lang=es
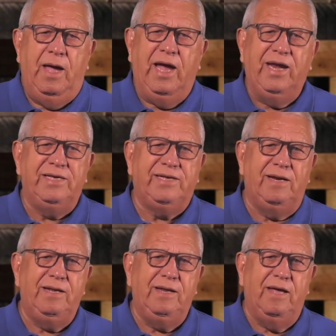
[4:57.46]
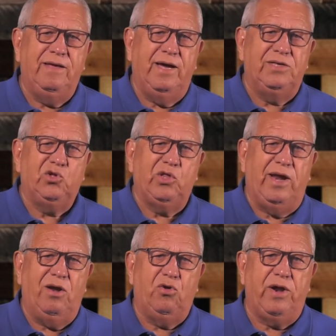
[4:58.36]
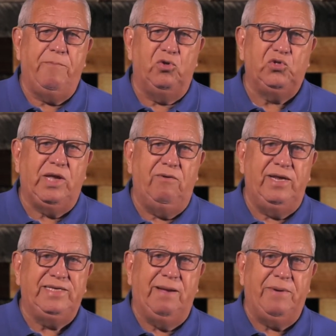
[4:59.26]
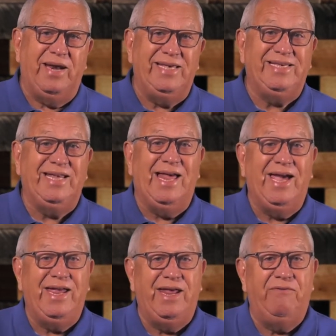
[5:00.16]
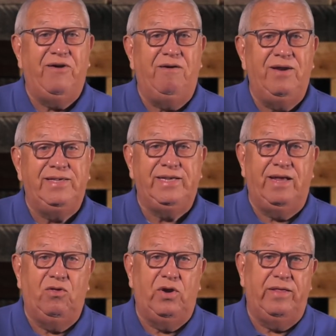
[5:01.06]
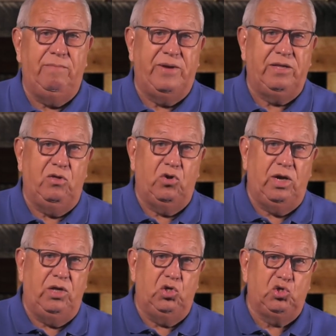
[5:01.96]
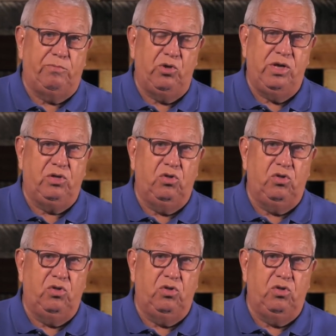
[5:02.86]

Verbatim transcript: En esa línea de azotar a los responsables aparece la inefable senadora del Partido Religioso Proyecto